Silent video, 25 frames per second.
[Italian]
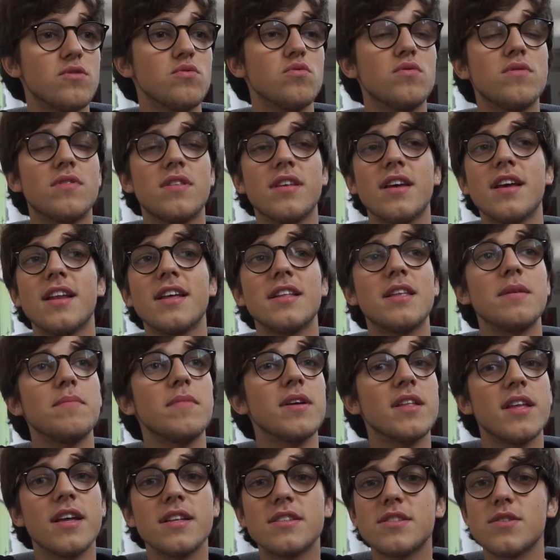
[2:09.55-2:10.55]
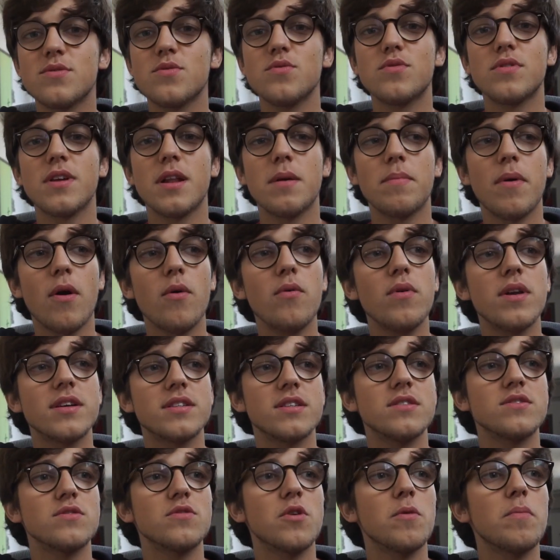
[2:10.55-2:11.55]
tutte le timidezze, tutte le paure
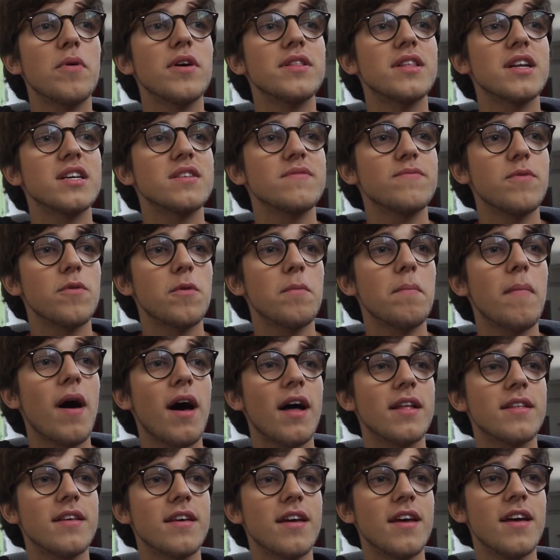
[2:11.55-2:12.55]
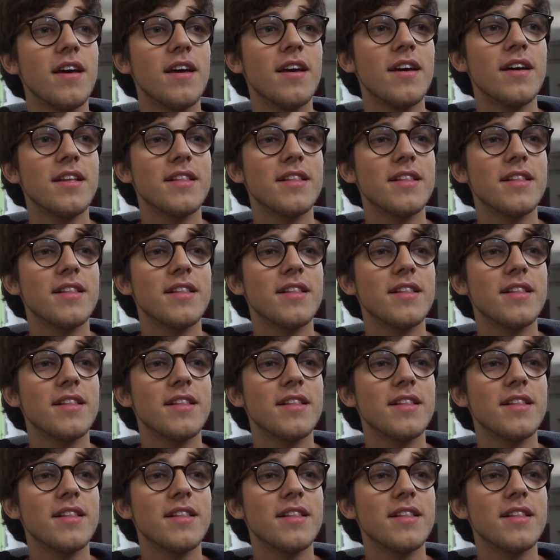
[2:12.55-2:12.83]
si sono poi trasformate